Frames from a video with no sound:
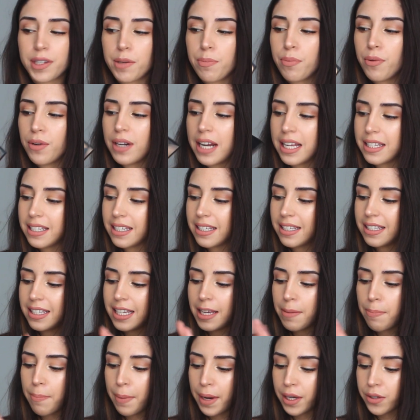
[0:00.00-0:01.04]
petit peu de la
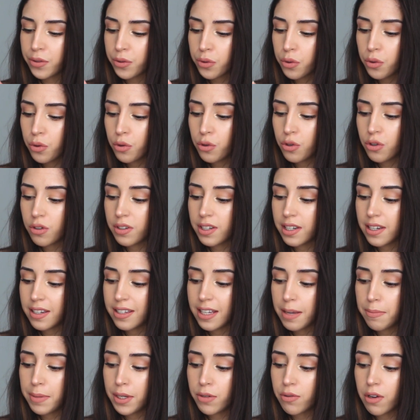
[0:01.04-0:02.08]
tester parce que
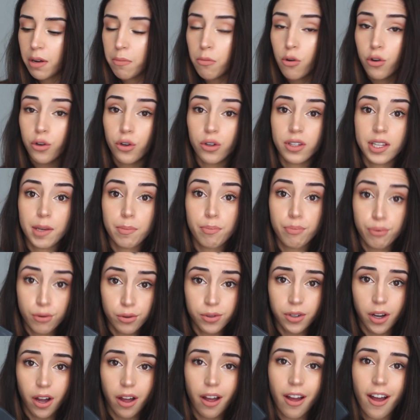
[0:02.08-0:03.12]
j'utilise habituellement que des
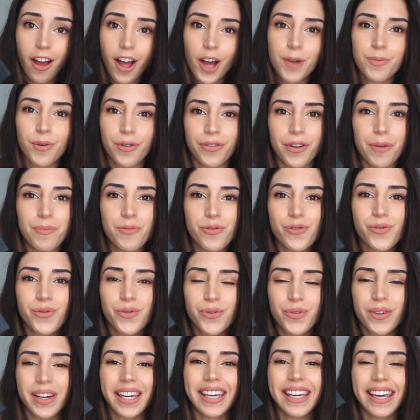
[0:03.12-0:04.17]
poudres pour faire mon
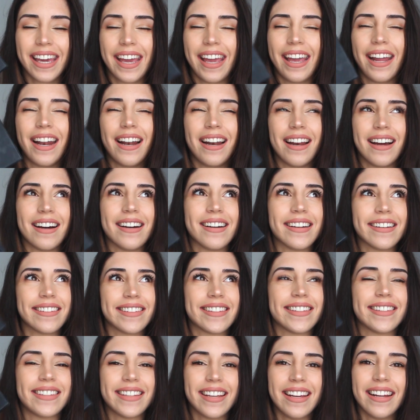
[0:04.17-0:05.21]
contouring. Et là,
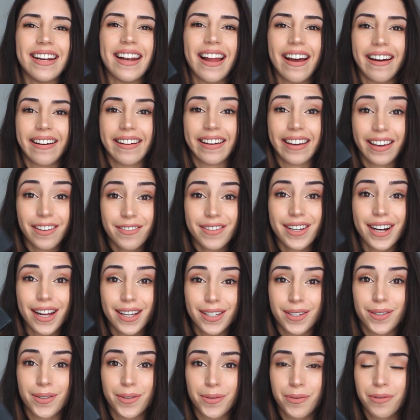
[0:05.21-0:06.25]
c'est la
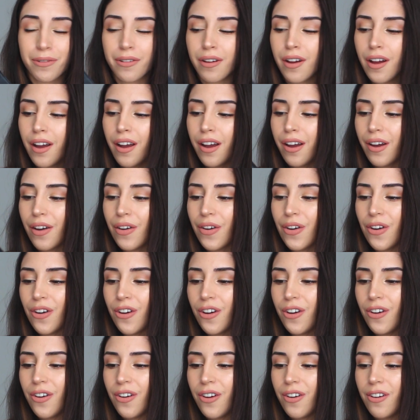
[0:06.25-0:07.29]
révélation.
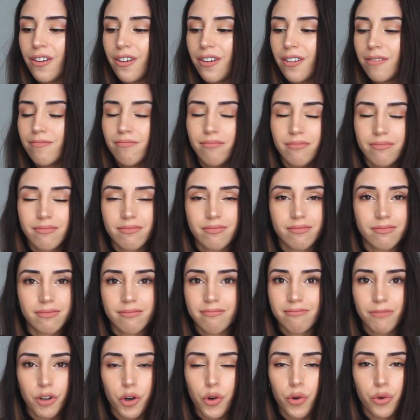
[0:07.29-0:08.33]
Euh,
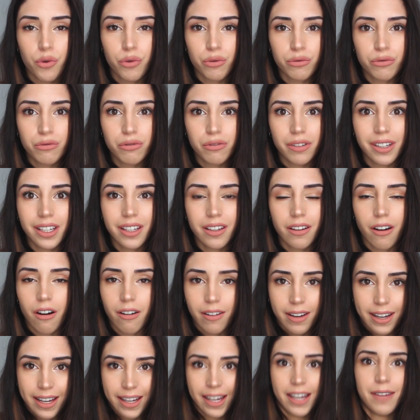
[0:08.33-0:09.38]
le contouring
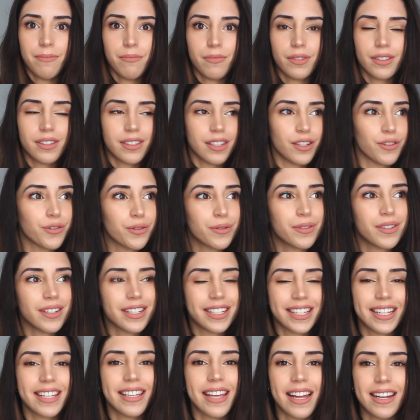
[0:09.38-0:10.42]
en crème, c'est juste
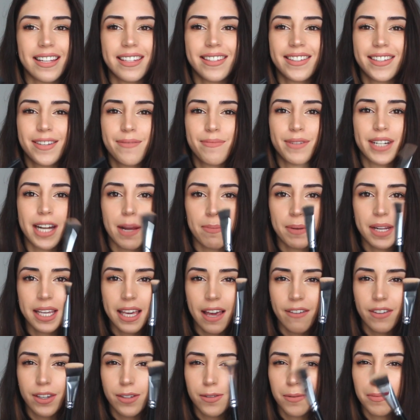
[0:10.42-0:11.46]
génialissime. Je
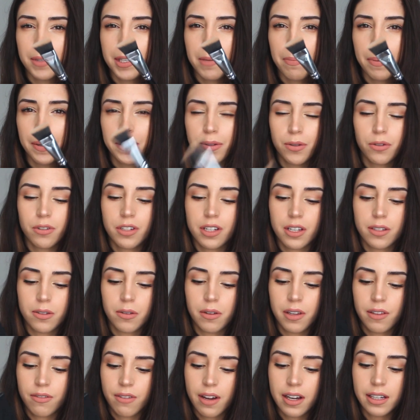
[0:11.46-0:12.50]
l'applique avec ce petit pinceau de chez
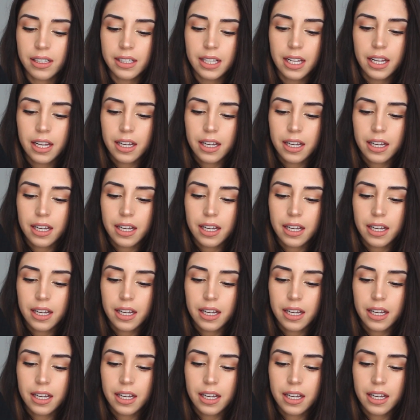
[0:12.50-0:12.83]
Zoeva,